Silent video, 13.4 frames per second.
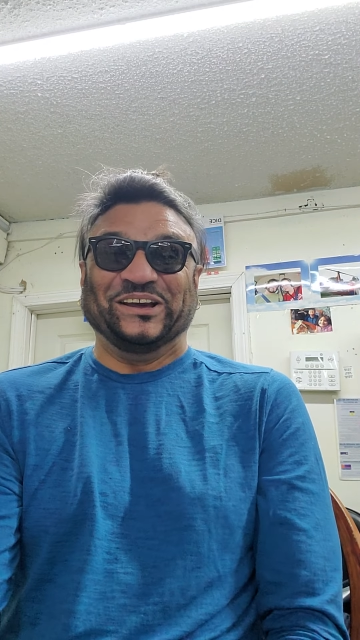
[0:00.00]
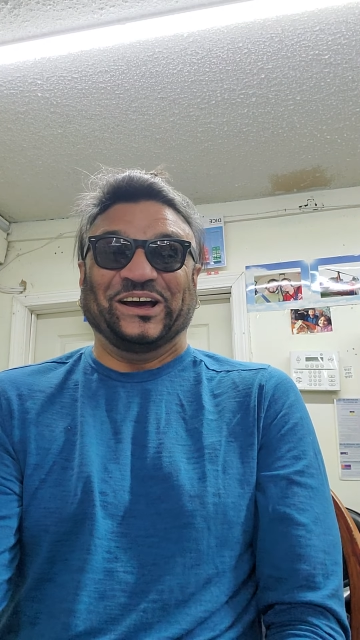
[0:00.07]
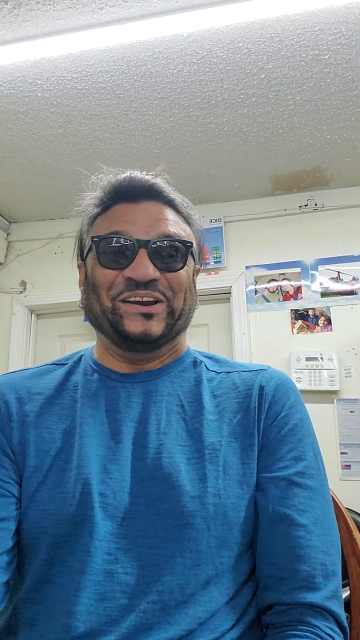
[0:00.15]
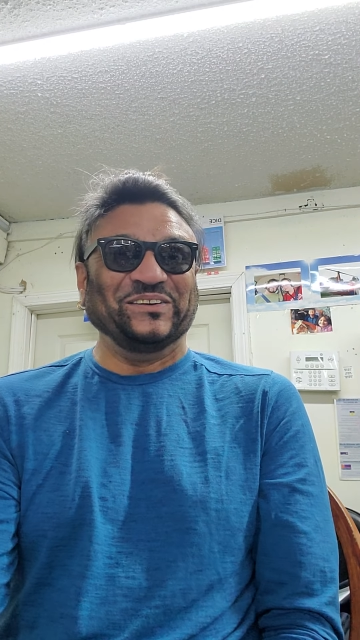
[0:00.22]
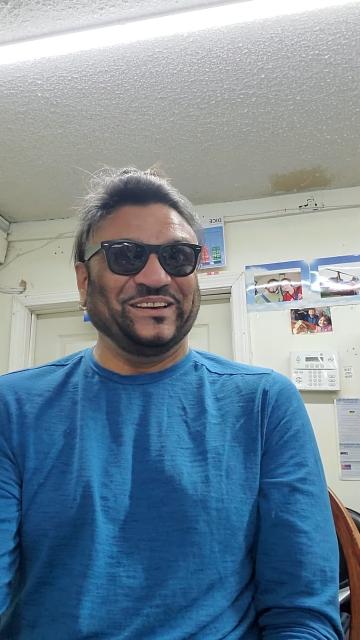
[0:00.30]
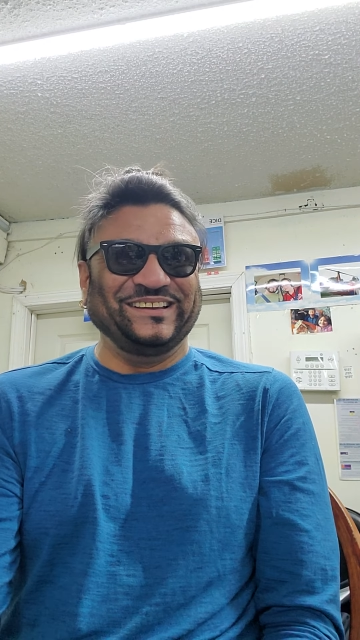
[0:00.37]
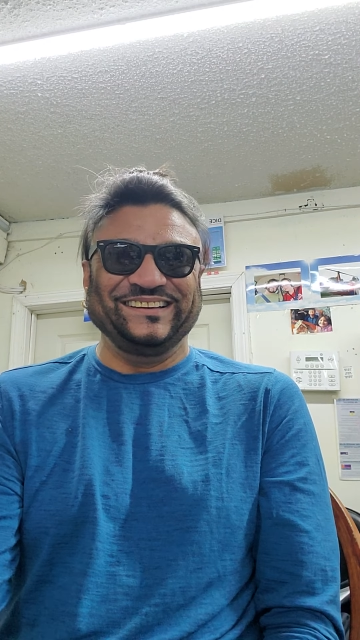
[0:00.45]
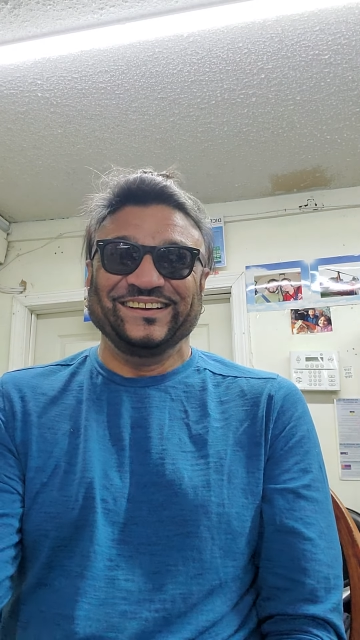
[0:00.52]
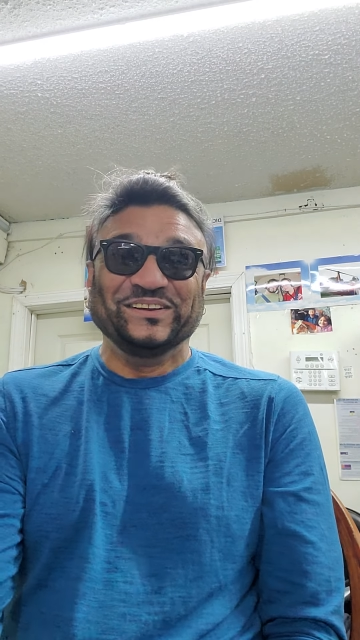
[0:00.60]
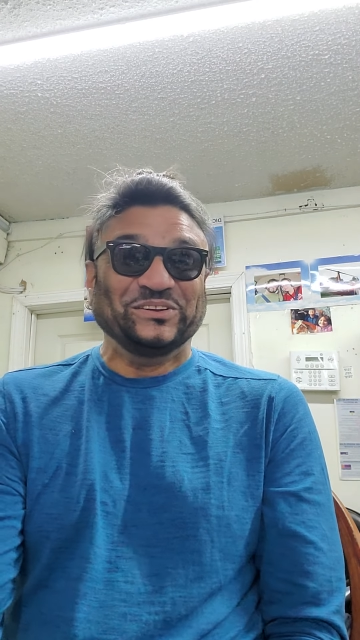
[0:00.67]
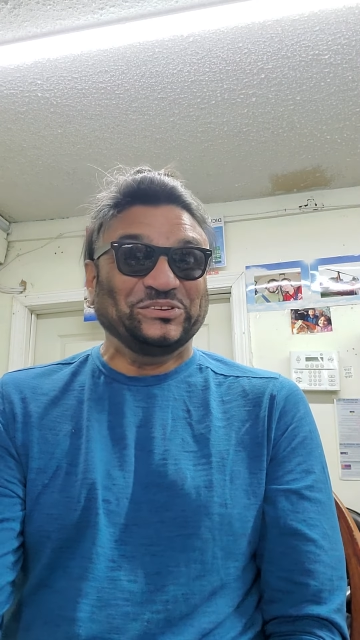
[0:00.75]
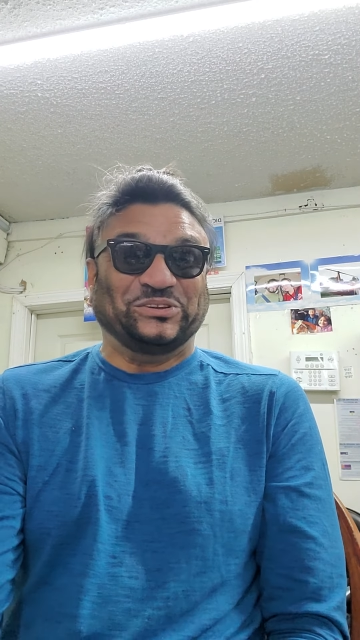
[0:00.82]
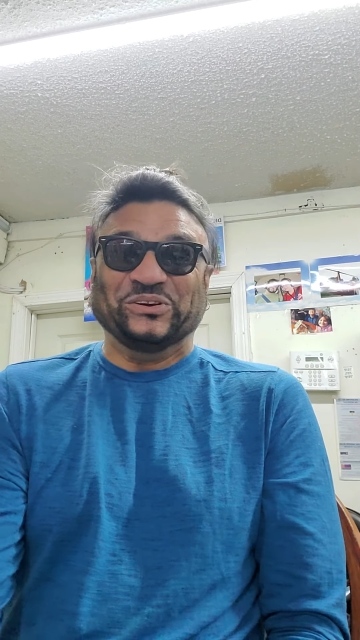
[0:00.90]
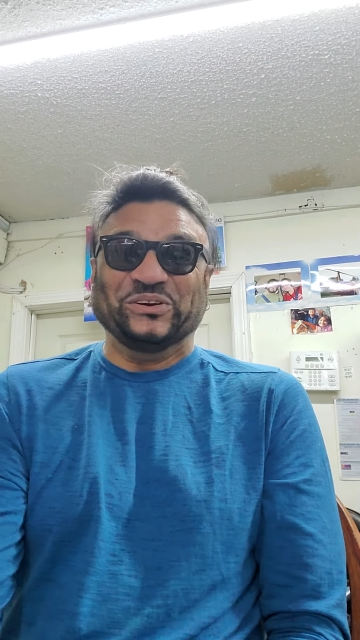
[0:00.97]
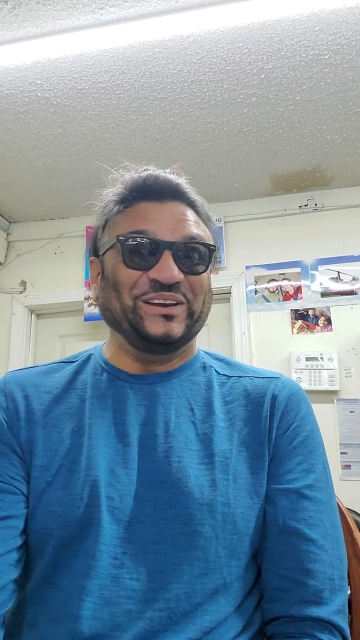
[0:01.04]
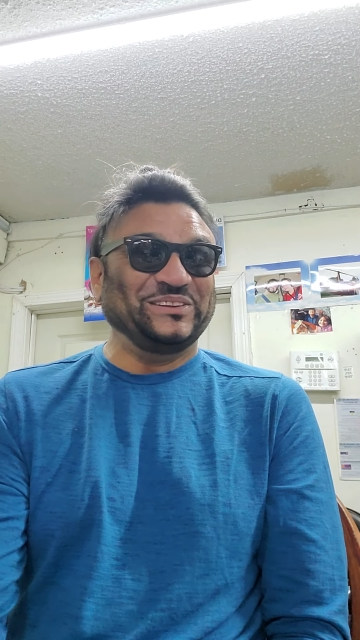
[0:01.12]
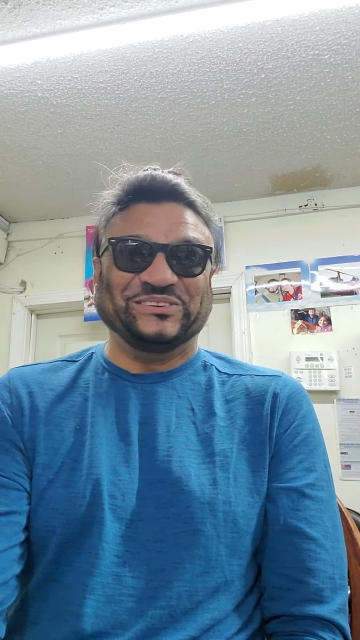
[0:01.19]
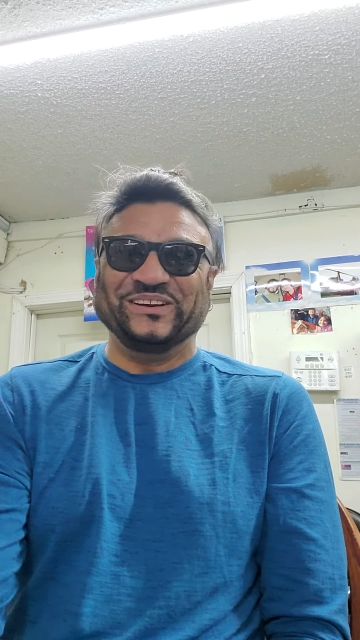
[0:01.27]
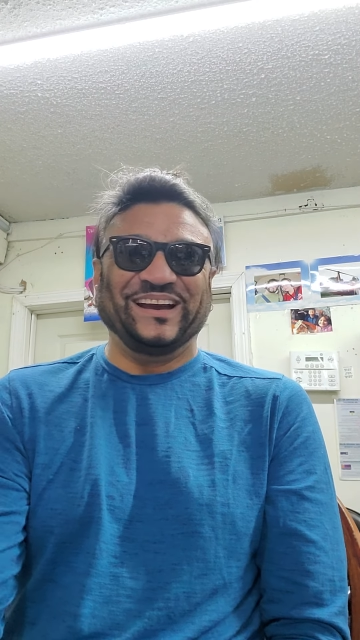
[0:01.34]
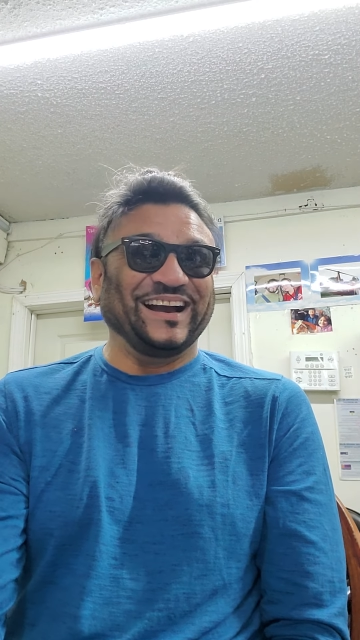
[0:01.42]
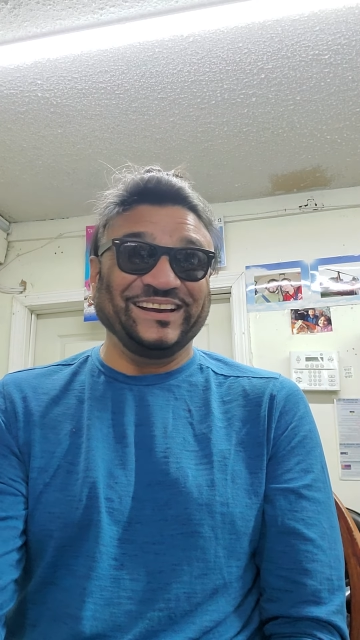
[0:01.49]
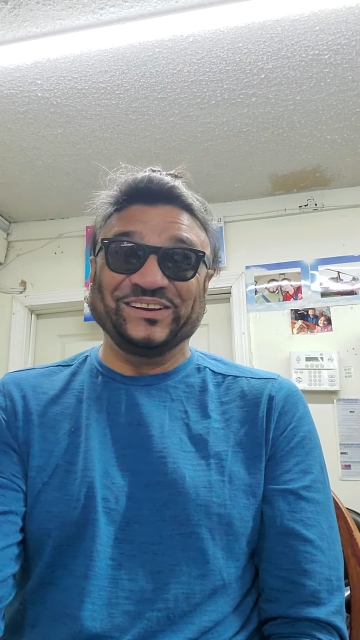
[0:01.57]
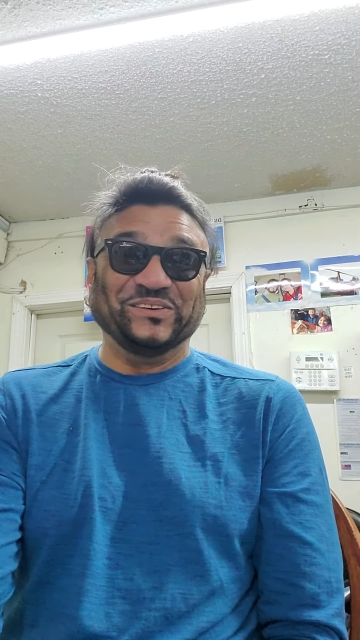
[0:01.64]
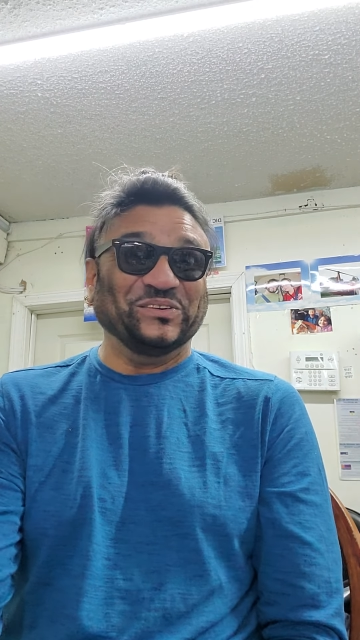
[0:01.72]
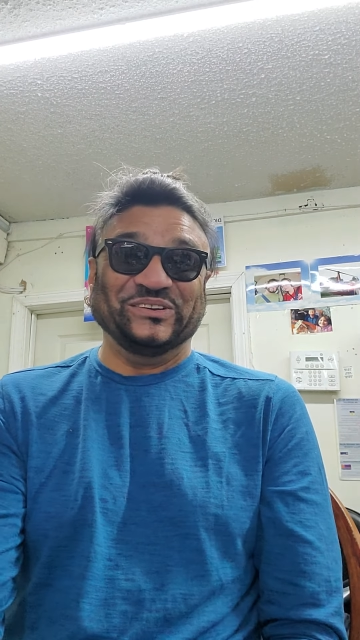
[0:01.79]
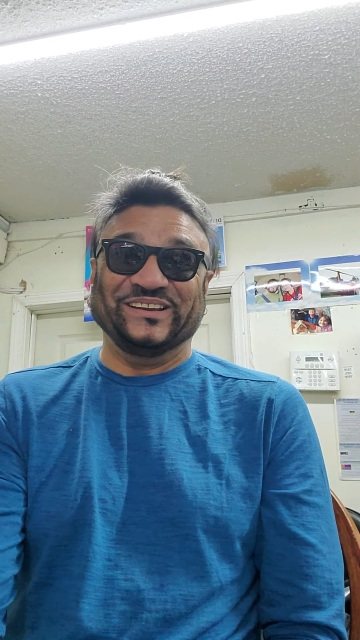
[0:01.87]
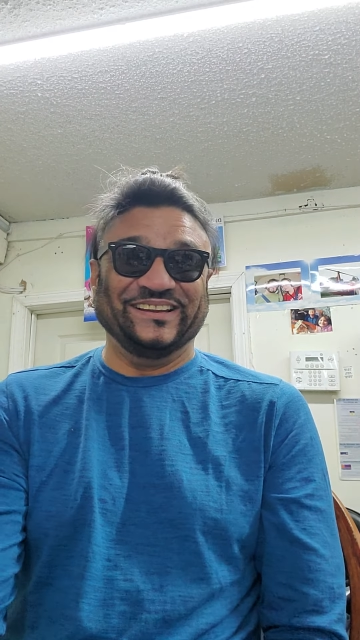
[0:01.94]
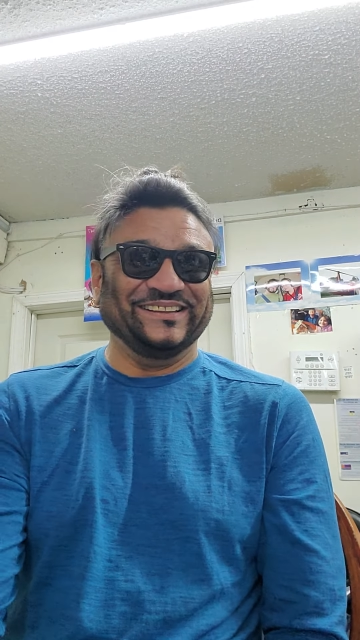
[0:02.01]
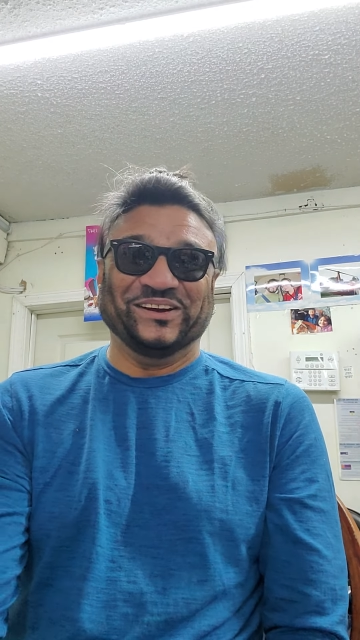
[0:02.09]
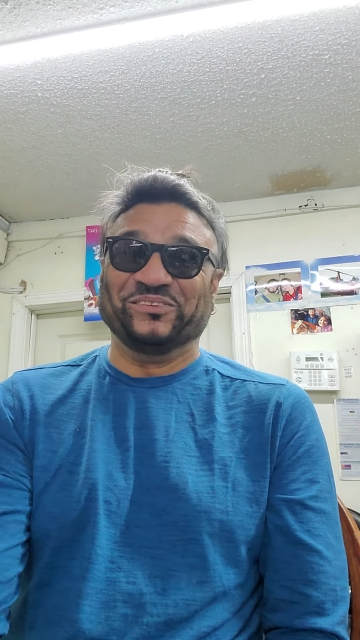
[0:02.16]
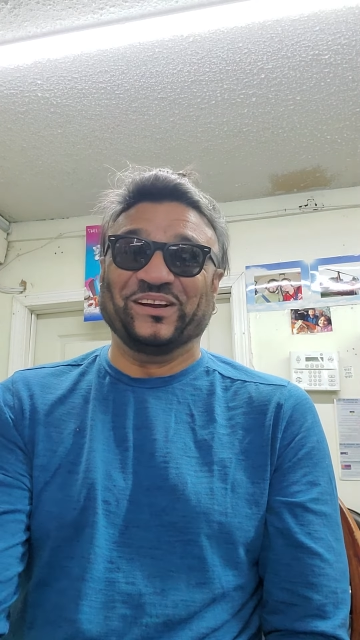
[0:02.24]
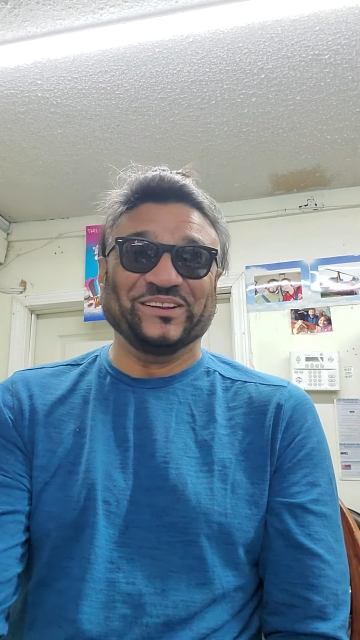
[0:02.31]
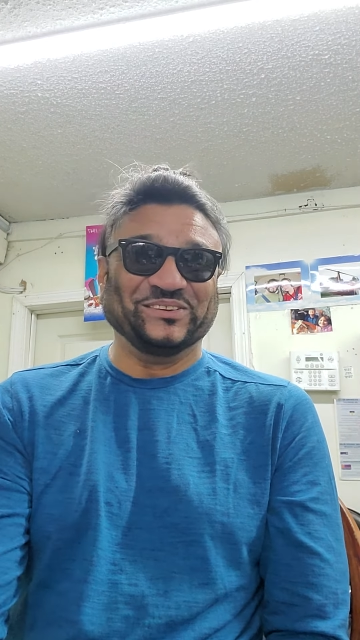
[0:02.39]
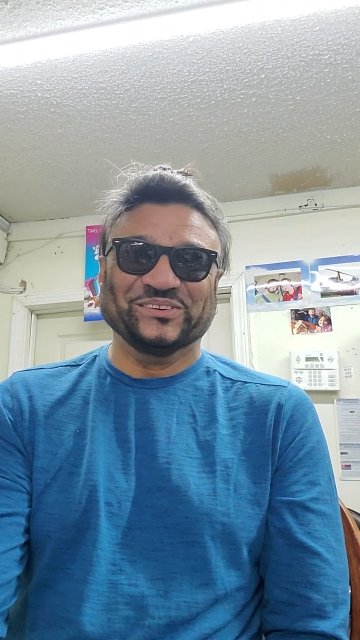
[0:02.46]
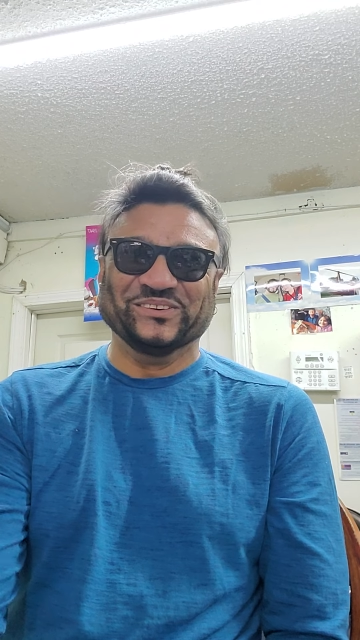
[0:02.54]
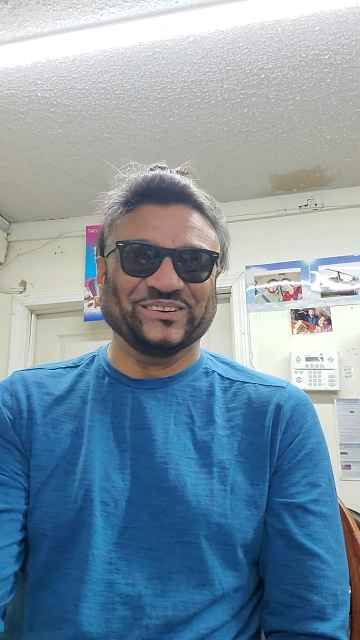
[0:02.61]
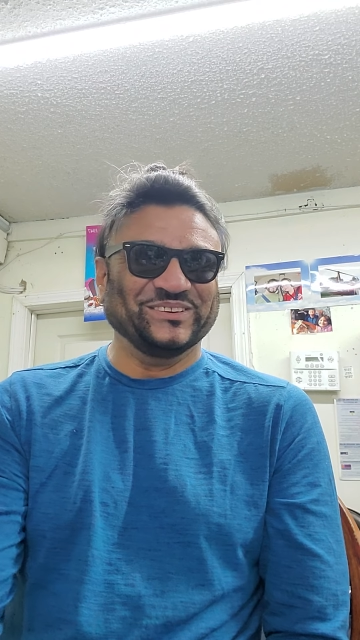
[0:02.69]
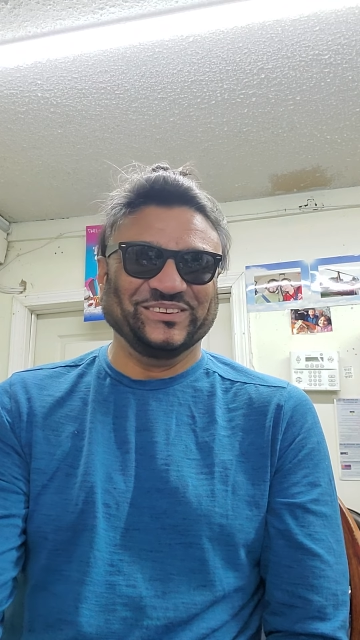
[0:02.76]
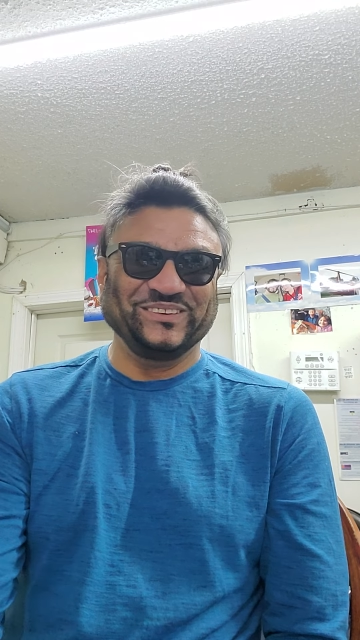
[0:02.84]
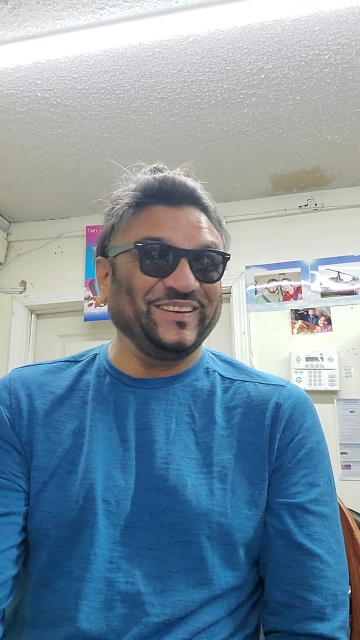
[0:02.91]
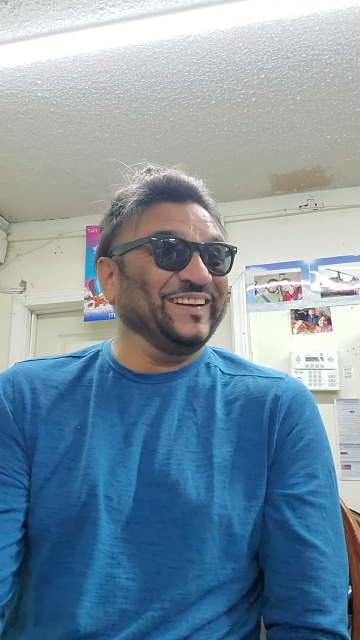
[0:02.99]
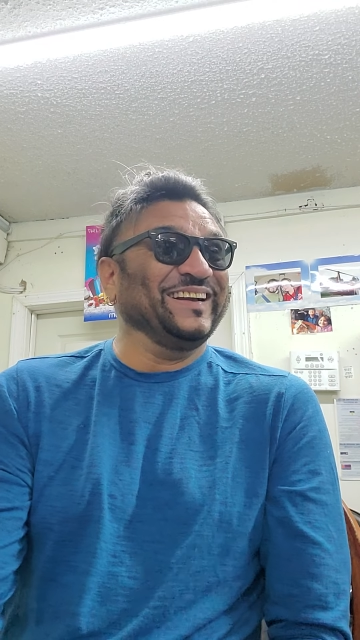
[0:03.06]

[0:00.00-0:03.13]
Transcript: चलो भी छोए छोए आगे खोल देता हूं रातों को